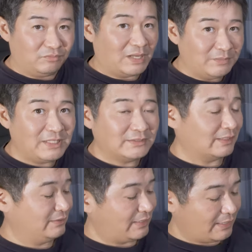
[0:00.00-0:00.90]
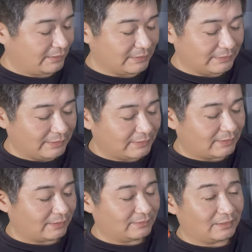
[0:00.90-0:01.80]
まあ、皆さんにね聞いていた
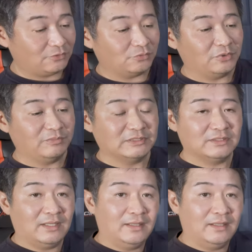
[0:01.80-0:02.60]
だけたらと思います。